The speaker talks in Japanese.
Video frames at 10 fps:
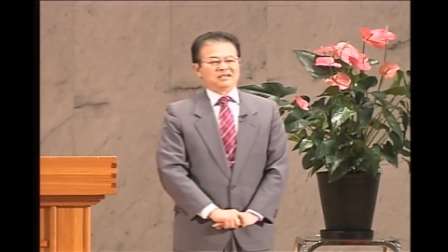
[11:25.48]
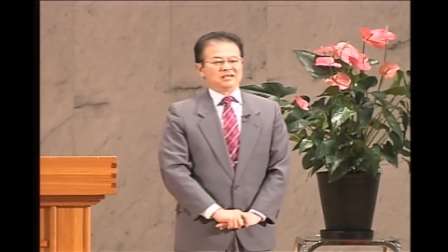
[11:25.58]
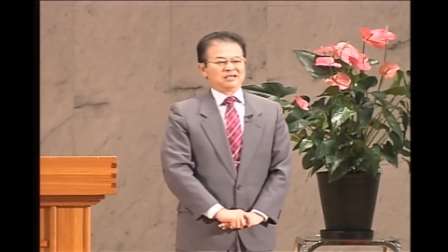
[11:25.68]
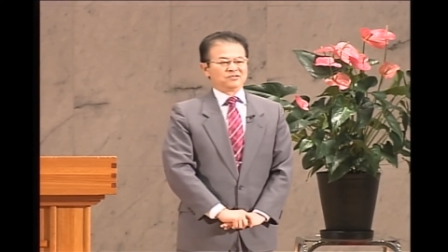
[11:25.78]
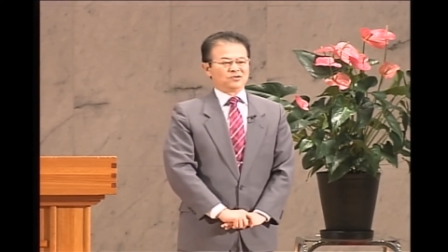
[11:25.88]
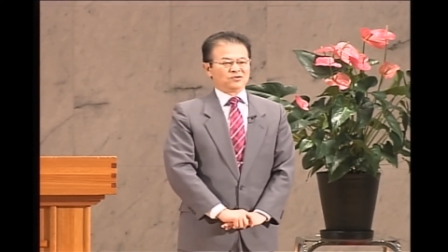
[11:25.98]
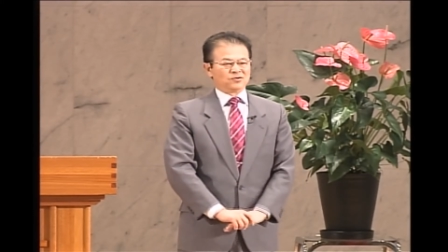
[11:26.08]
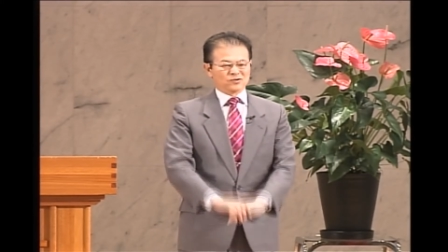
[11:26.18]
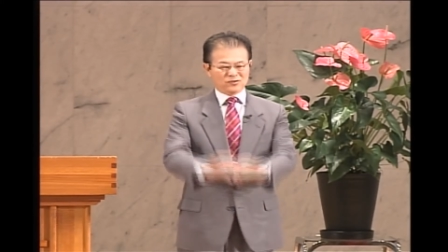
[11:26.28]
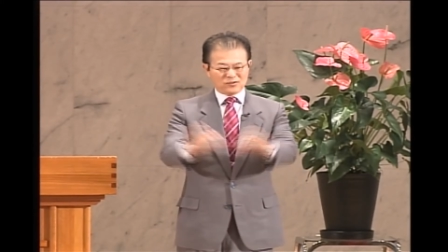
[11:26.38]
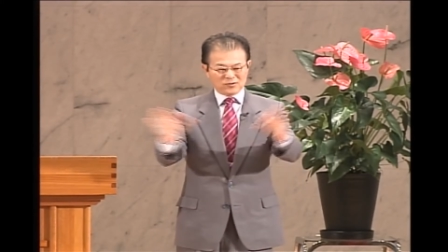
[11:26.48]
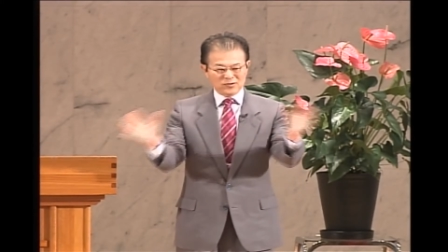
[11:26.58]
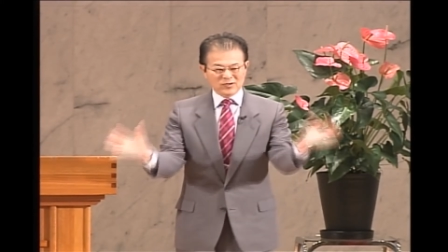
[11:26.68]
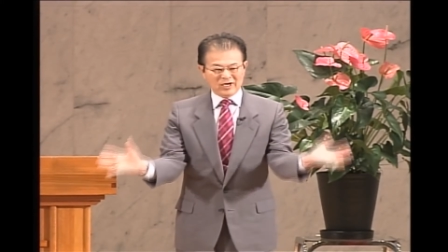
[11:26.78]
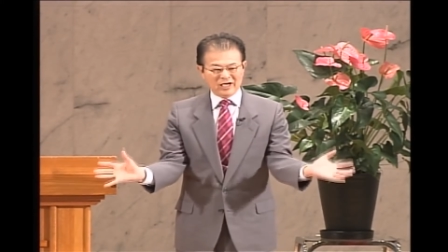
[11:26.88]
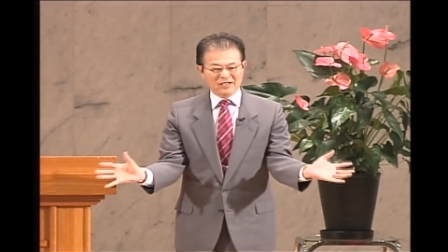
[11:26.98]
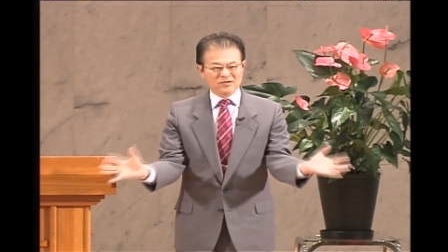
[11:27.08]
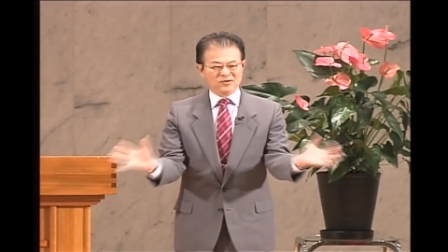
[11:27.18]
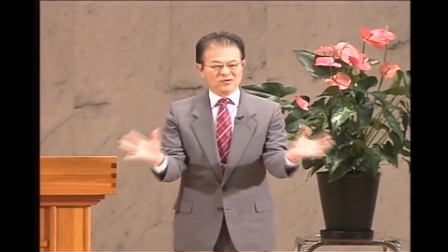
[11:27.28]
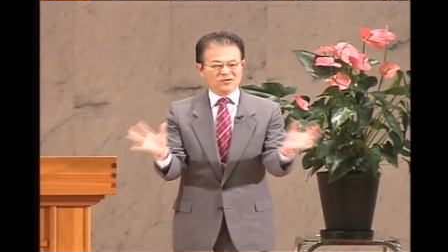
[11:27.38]
あの、ここの街
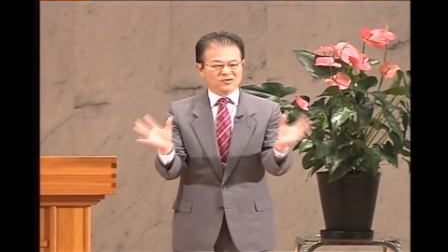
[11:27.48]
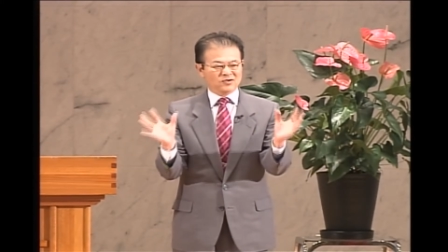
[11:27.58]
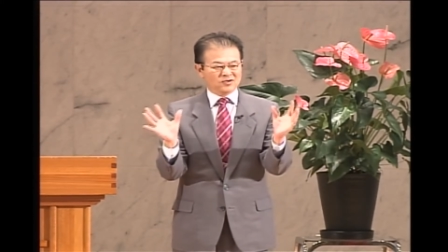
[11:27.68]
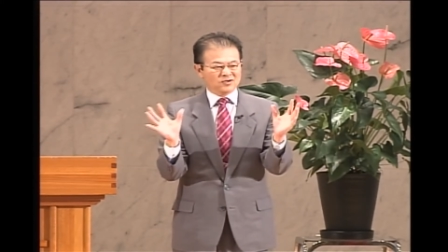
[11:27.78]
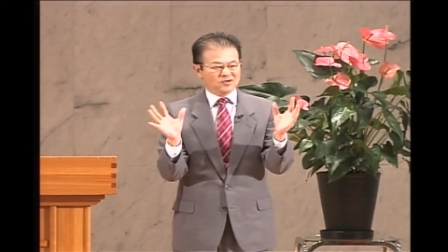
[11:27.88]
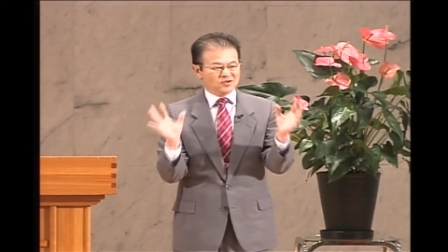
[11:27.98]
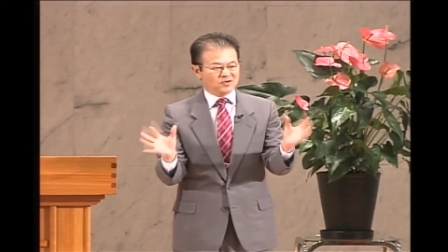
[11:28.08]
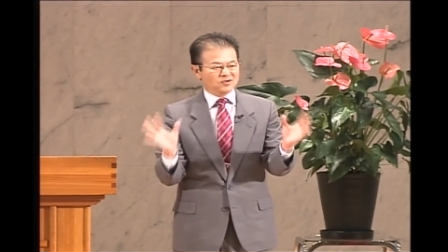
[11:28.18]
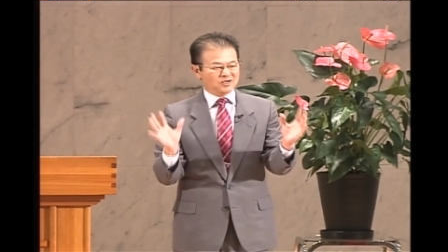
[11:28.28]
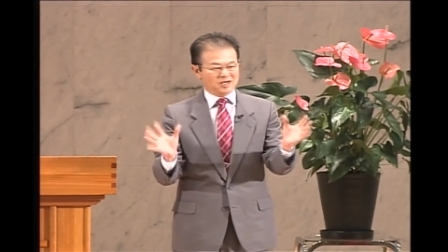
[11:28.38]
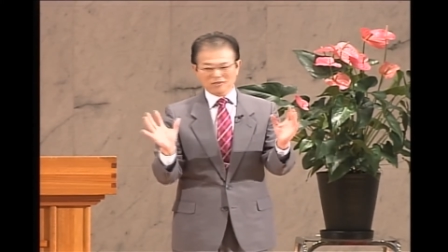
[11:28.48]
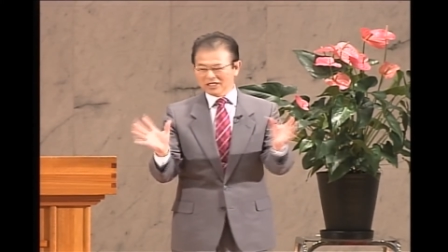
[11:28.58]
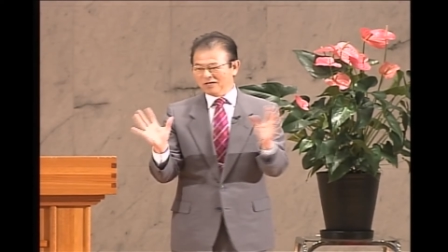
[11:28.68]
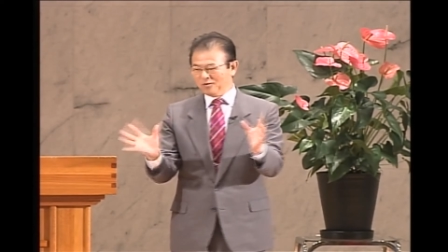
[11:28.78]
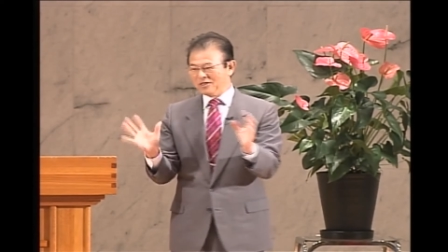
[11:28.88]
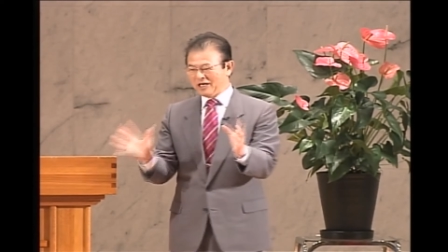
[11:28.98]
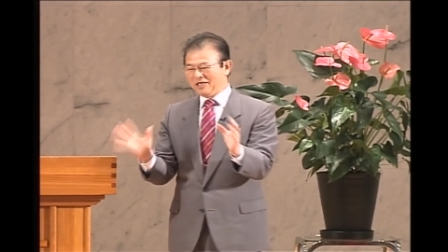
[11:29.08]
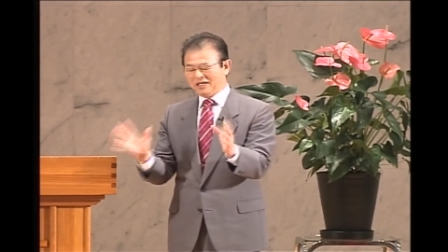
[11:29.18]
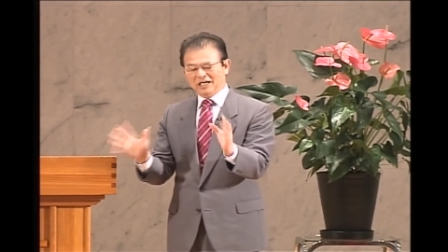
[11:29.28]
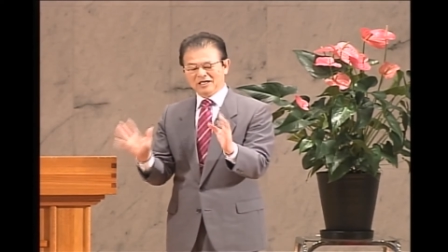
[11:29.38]
道が、まだこの
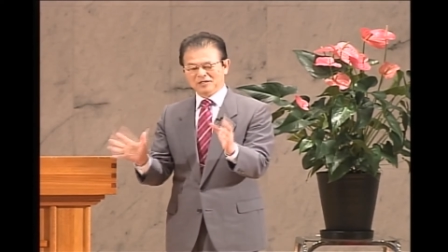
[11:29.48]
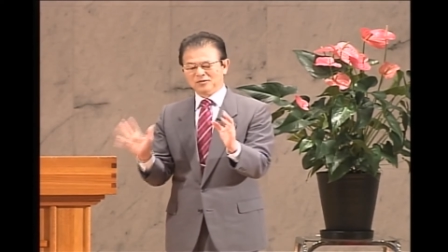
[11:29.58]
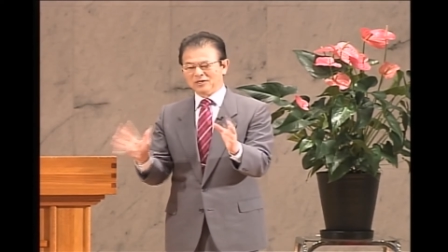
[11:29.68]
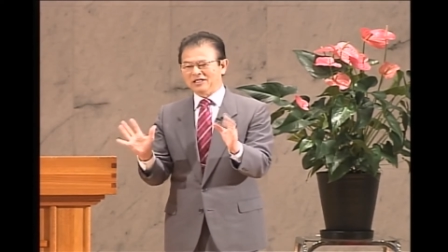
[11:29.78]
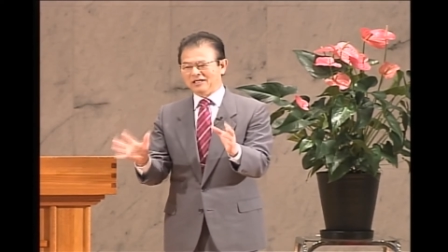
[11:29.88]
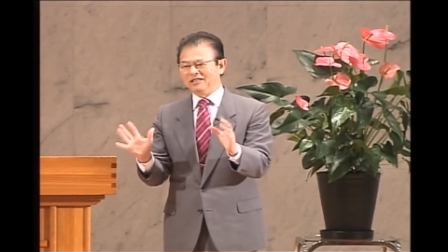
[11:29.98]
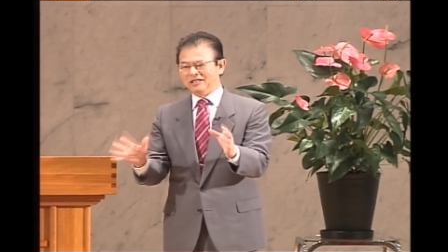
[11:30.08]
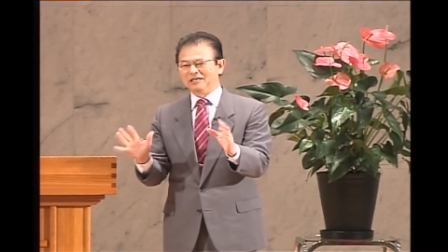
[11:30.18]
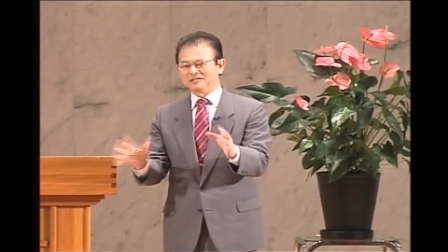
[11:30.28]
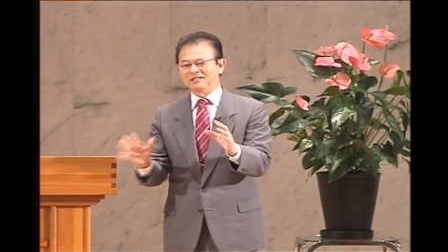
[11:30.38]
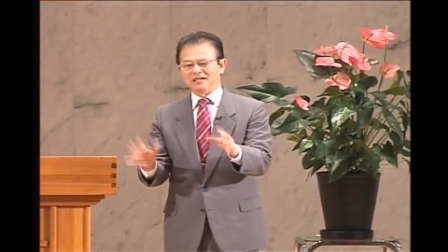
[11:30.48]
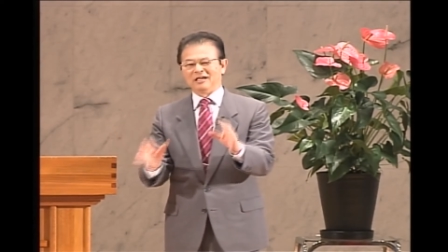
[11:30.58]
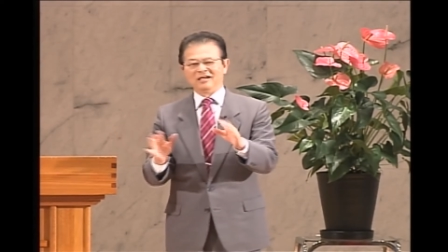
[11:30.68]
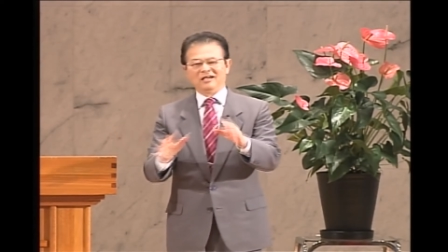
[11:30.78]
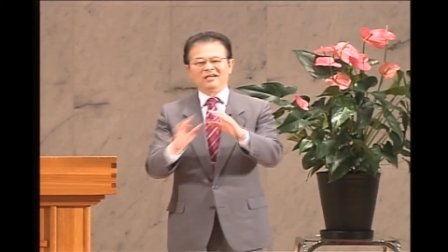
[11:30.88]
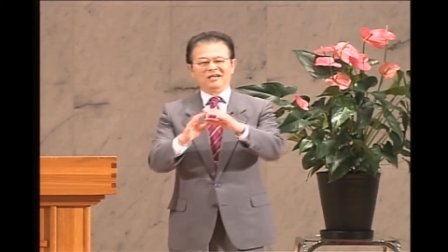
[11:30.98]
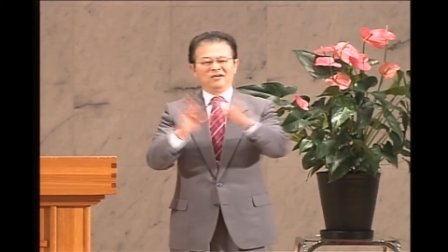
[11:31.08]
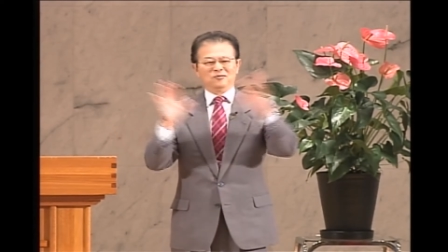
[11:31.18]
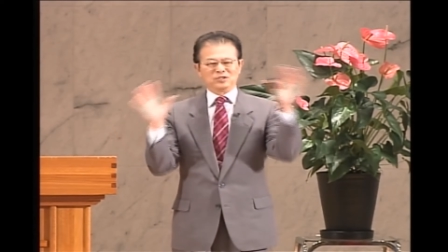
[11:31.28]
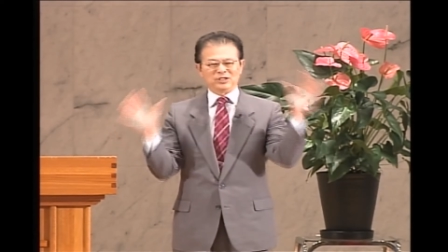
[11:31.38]
街道が立ってなくて、
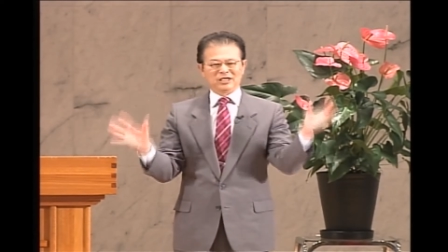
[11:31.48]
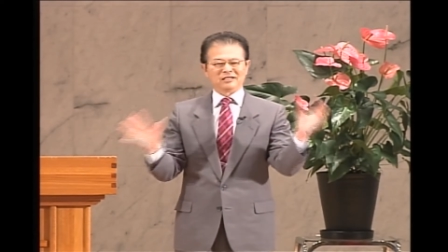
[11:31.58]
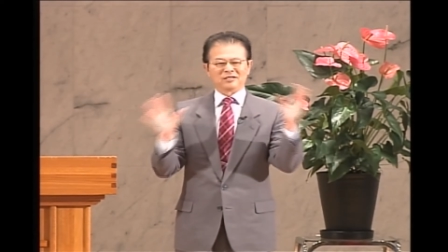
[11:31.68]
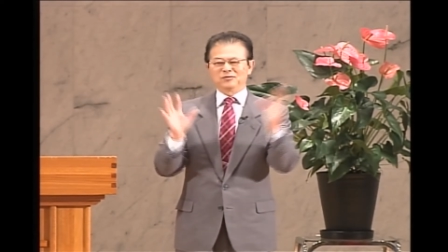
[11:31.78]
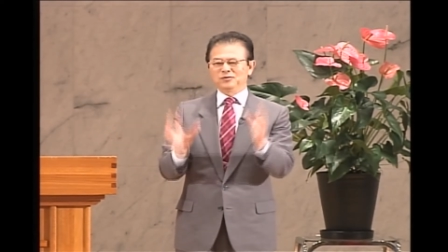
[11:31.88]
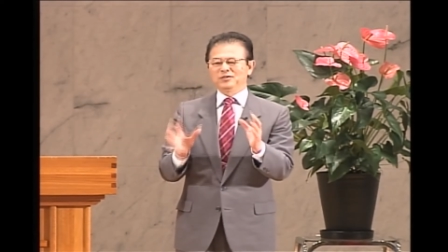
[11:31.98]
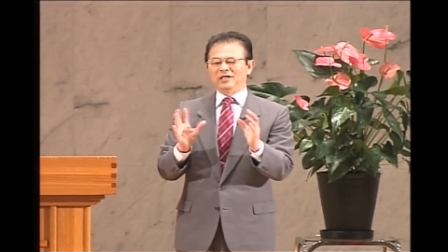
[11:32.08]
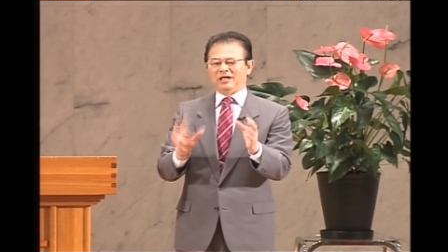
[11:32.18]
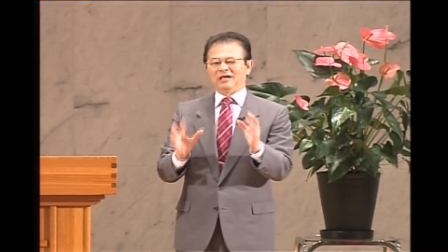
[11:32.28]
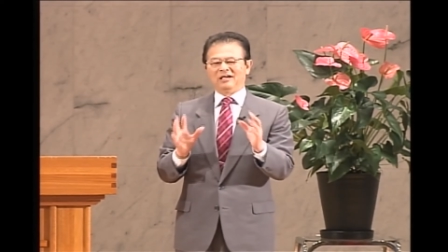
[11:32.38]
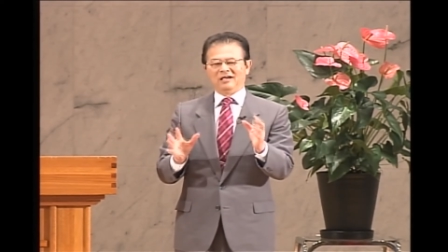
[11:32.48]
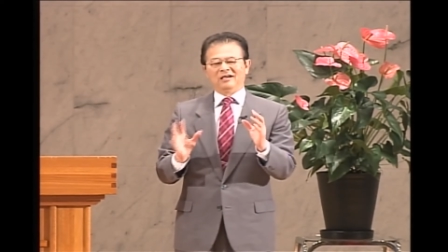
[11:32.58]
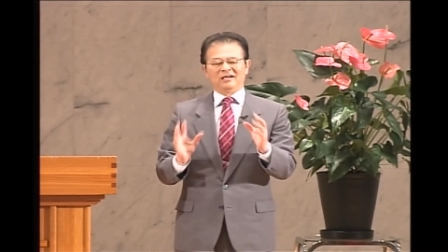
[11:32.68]
お家があって、ここでね、